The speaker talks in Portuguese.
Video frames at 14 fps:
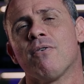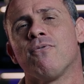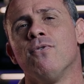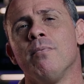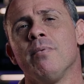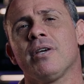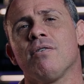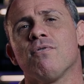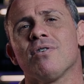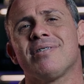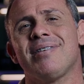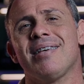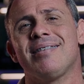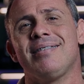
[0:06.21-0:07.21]
perfume que
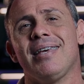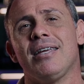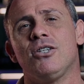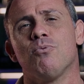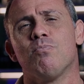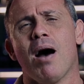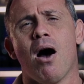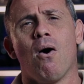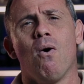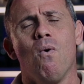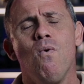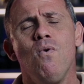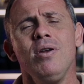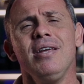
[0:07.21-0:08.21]
você sente uma
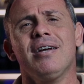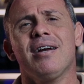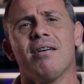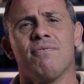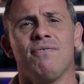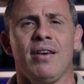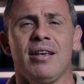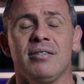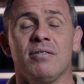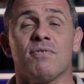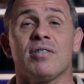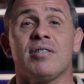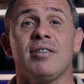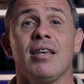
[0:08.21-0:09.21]
única vez e
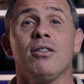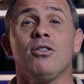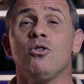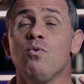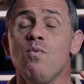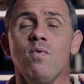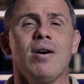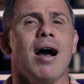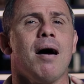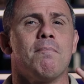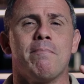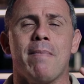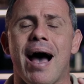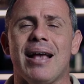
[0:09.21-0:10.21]
você nunca
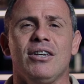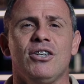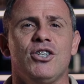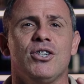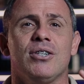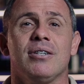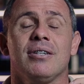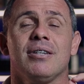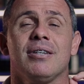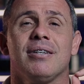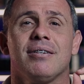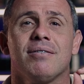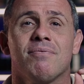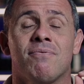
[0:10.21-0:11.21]
mais
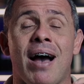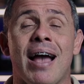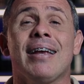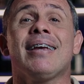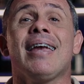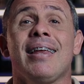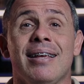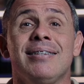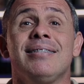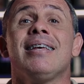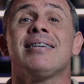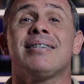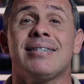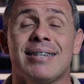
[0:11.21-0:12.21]
vai querer
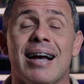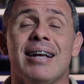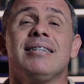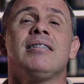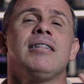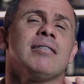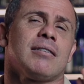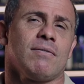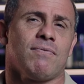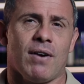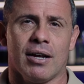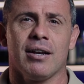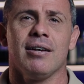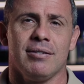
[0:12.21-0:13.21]
deixar de ter essa
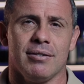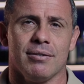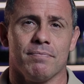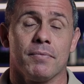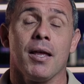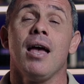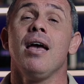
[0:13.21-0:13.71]
fragrância?